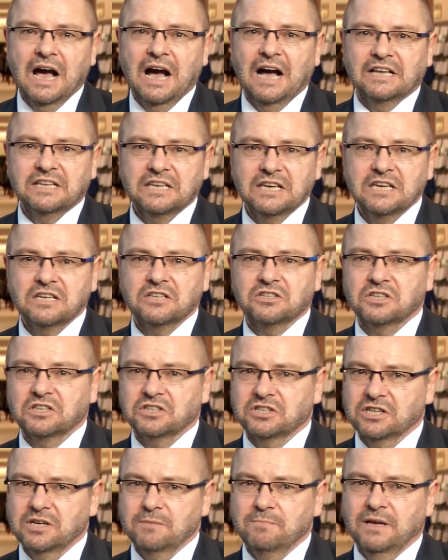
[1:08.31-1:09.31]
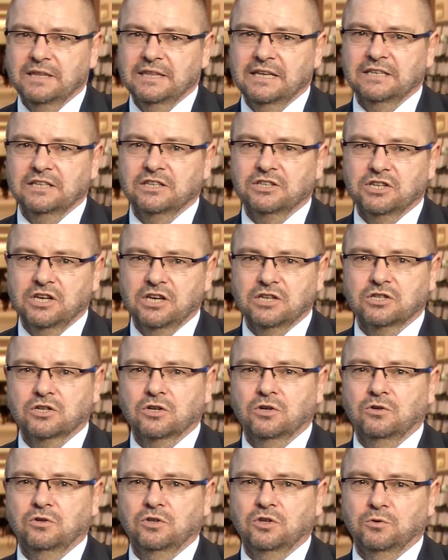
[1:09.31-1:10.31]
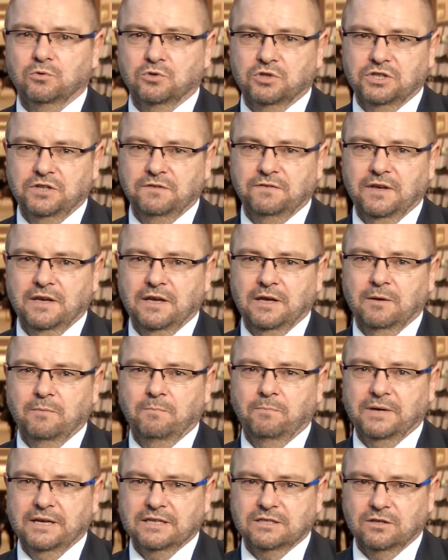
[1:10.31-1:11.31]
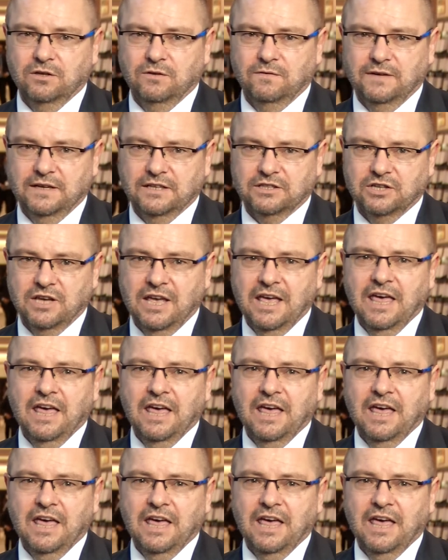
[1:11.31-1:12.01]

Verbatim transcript: a nie, że trzeba na nie ciężko i uczciwie pracować.